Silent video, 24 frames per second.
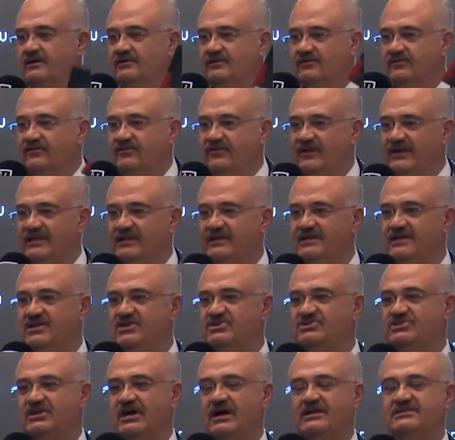ve
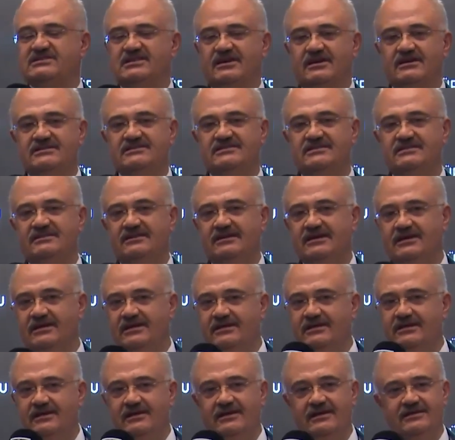inşaat
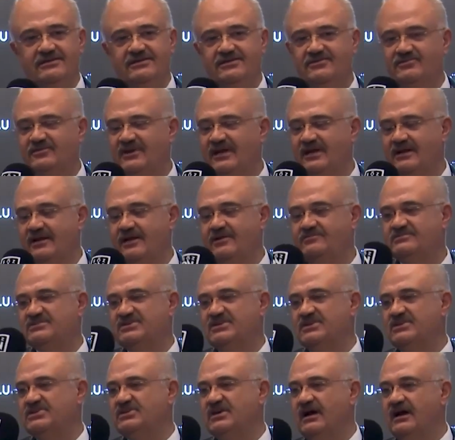sırasındaki denetimler
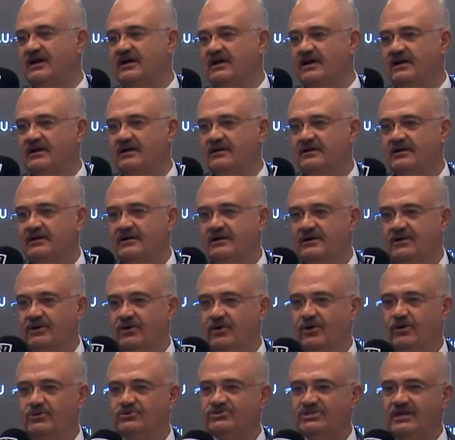hepsi hikaye.
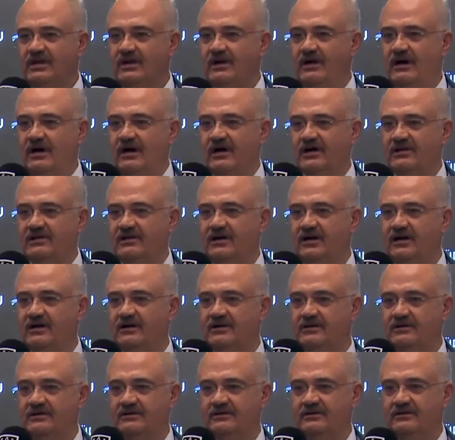Önce
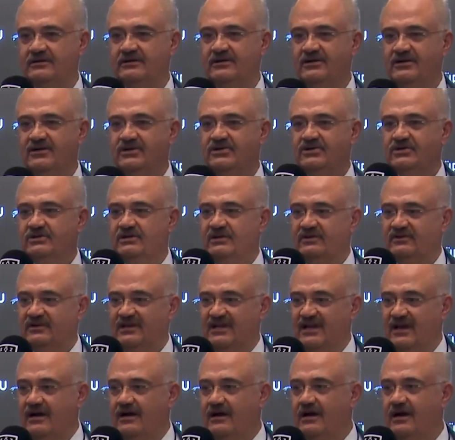ahlak,
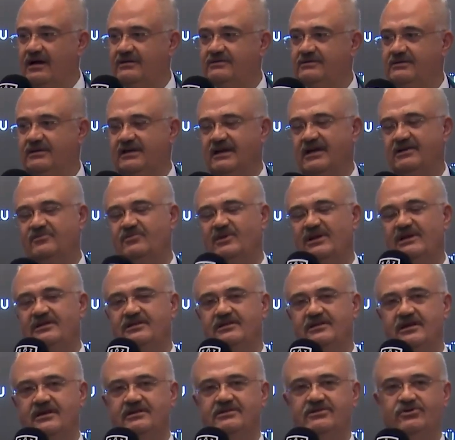liyakat
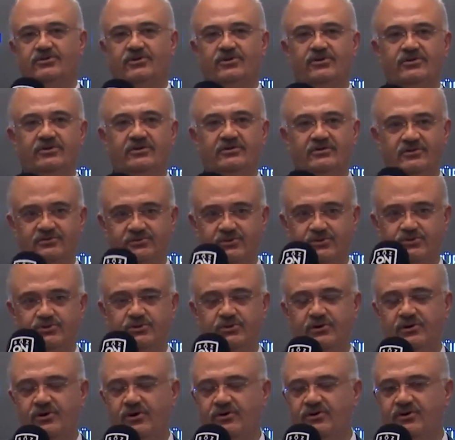gelmeli diye diyor
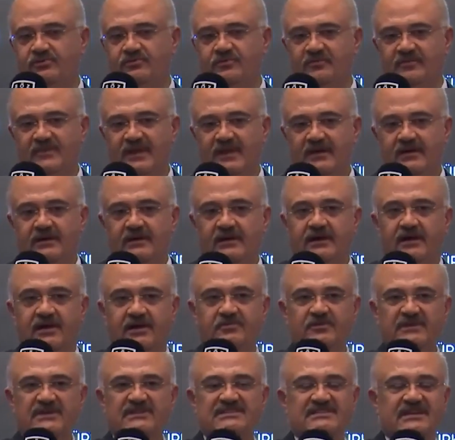düşünüyorum.
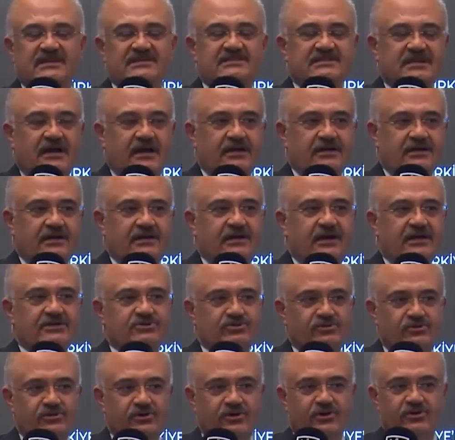Hepinize saygılar
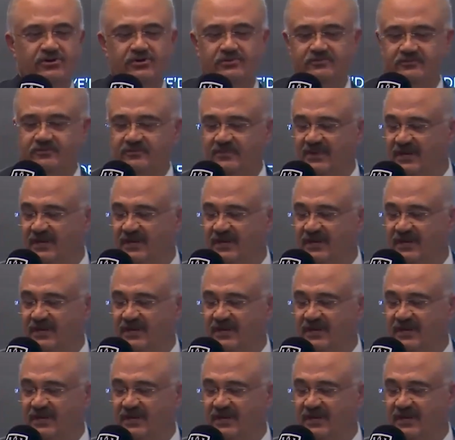sunuyorum.